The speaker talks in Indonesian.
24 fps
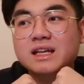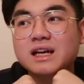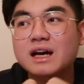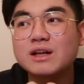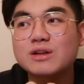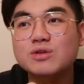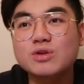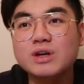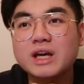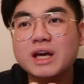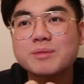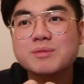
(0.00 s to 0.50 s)

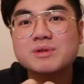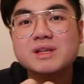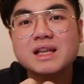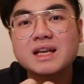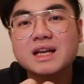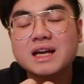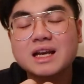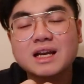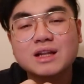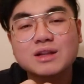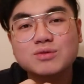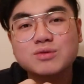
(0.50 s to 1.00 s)
atau kayak
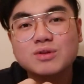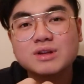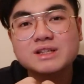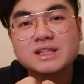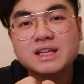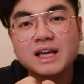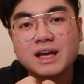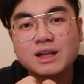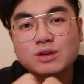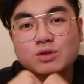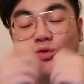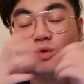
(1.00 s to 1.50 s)
misalnya kalian tulis
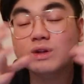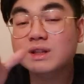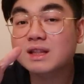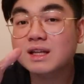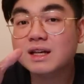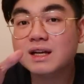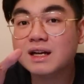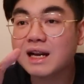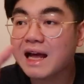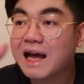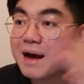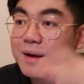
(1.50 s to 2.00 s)
kayak
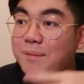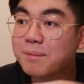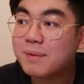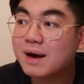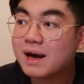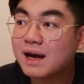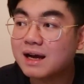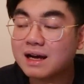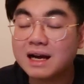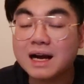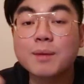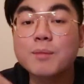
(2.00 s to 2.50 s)
Twitter
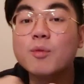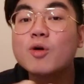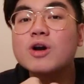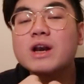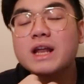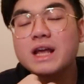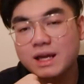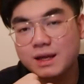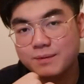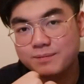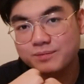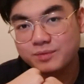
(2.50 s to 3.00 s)
apa nggak
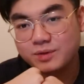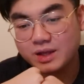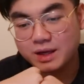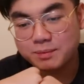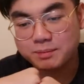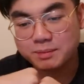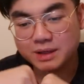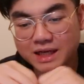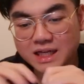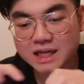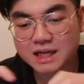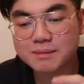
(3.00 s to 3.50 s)
boleh ya
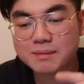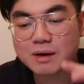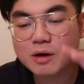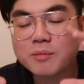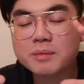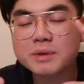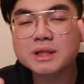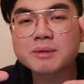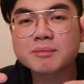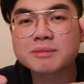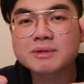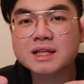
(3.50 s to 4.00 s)
mereka mau
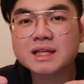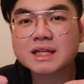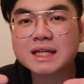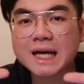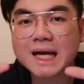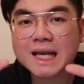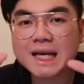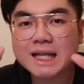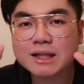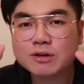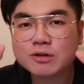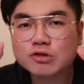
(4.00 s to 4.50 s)
bener-bener
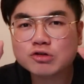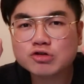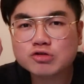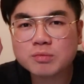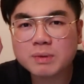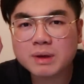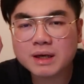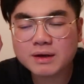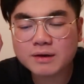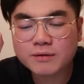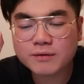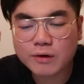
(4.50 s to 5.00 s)
kalian tuh
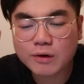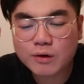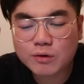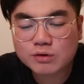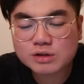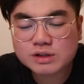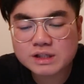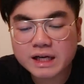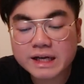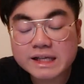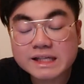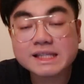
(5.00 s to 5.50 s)
cuman
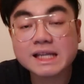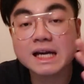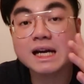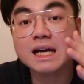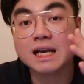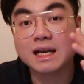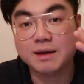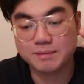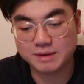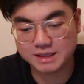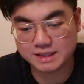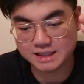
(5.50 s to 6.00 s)
fokus ke
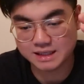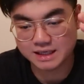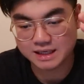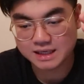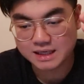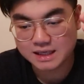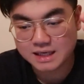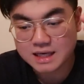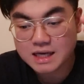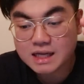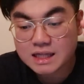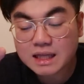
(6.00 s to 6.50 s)
Instagram aja
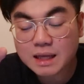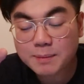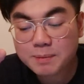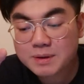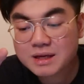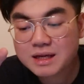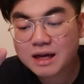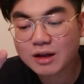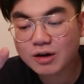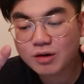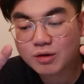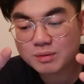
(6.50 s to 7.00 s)

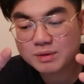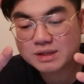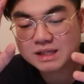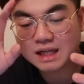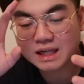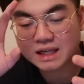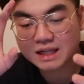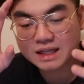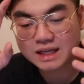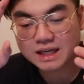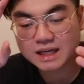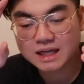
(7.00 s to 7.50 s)
tapi kalau
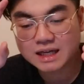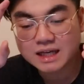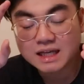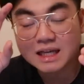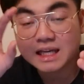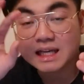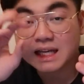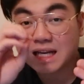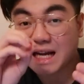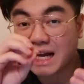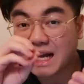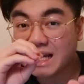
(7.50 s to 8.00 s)
misalnya
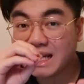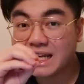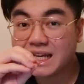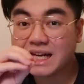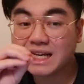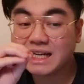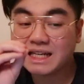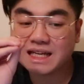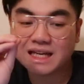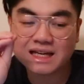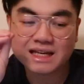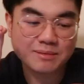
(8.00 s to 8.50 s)

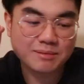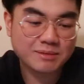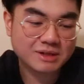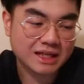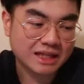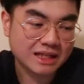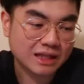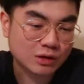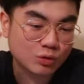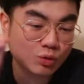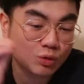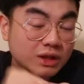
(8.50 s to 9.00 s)
kalian dari
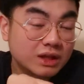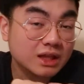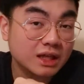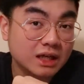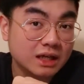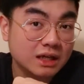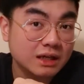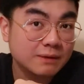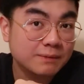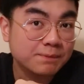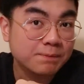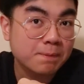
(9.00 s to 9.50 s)
misalnya
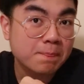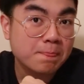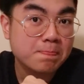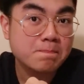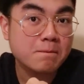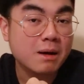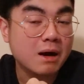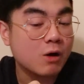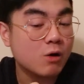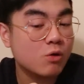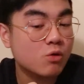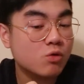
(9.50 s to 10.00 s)
Twitter
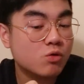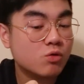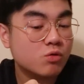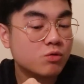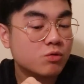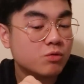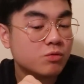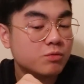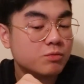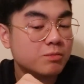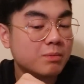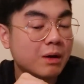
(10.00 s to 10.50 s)
mau
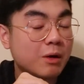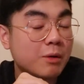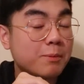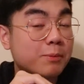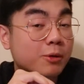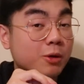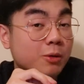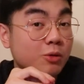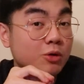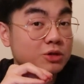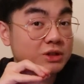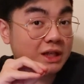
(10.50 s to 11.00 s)
mau
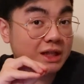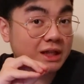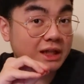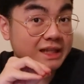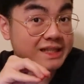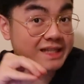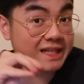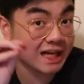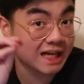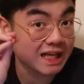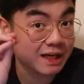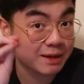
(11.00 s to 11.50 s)
promosiin
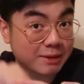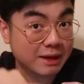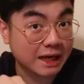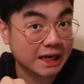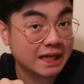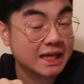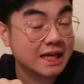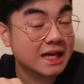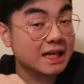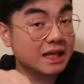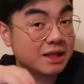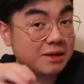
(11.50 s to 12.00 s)
Instagram
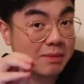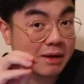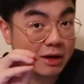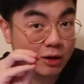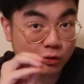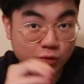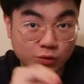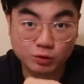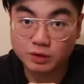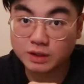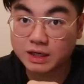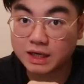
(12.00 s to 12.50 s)
kalian di bio
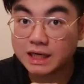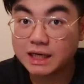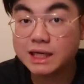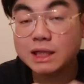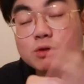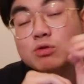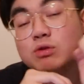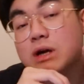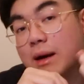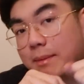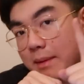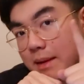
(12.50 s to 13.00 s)
Twitter kalian
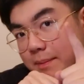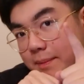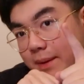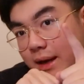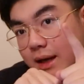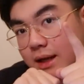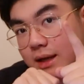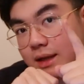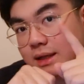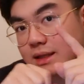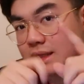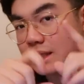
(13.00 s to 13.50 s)
itu nggak apa-apa.
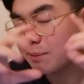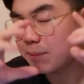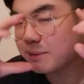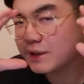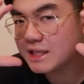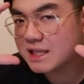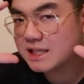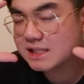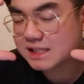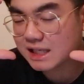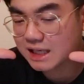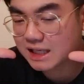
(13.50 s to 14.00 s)
Tapi
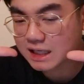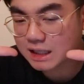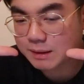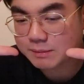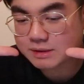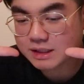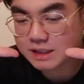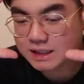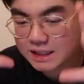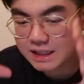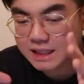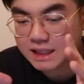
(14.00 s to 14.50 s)
di Instagram
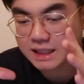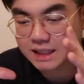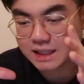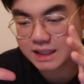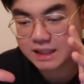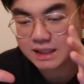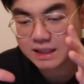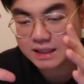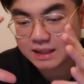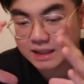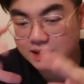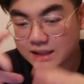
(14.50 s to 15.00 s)
sendiri,
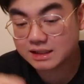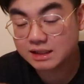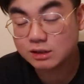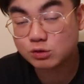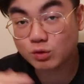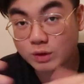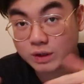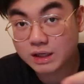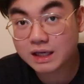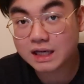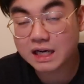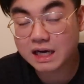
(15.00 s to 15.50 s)

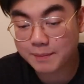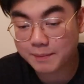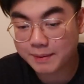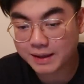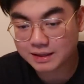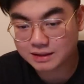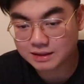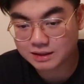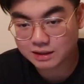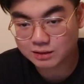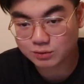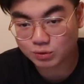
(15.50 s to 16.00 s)
sesuai dengan apa
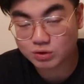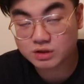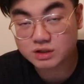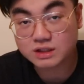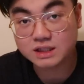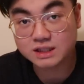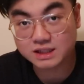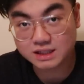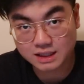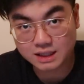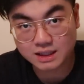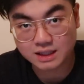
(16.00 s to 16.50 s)
yang tertulis
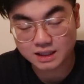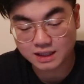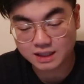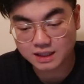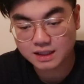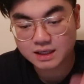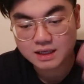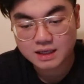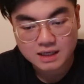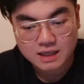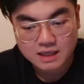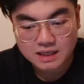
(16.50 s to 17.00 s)
di sini,
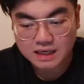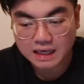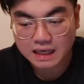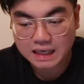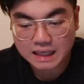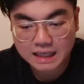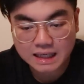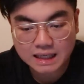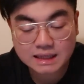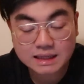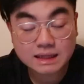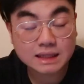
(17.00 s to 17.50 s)

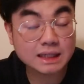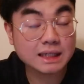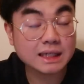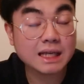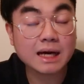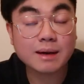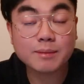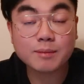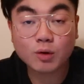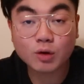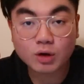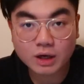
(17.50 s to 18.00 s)
kalian
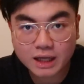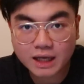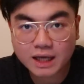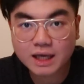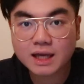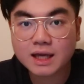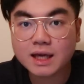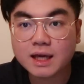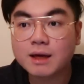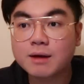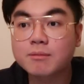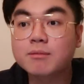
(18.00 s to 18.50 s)
tidak boleh
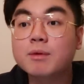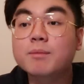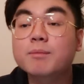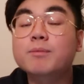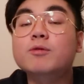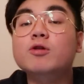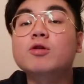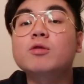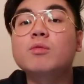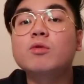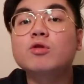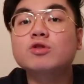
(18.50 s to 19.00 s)

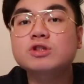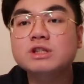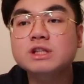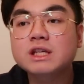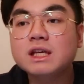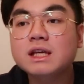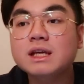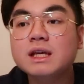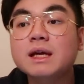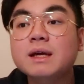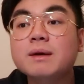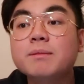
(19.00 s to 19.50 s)

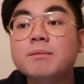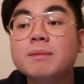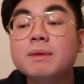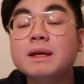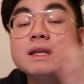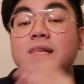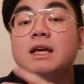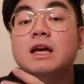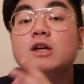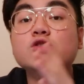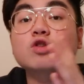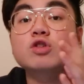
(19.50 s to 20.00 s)
mempromosi
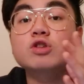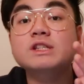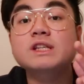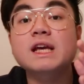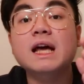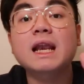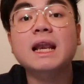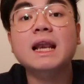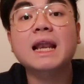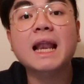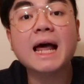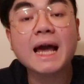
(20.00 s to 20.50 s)
media
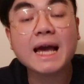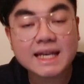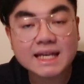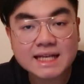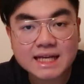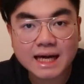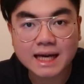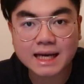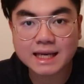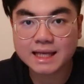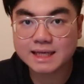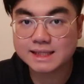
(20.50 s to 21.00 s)
sosial lain
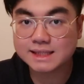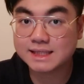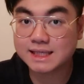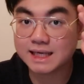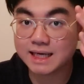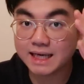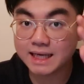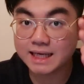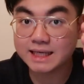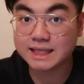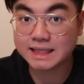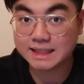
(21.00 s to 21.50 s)
kalian
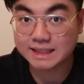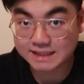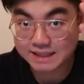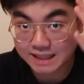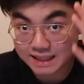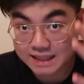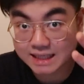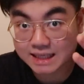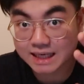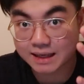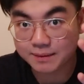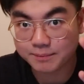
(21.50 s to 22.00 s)
selain
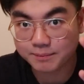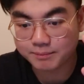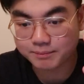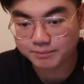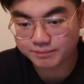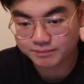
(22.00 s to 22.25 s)
Instagram.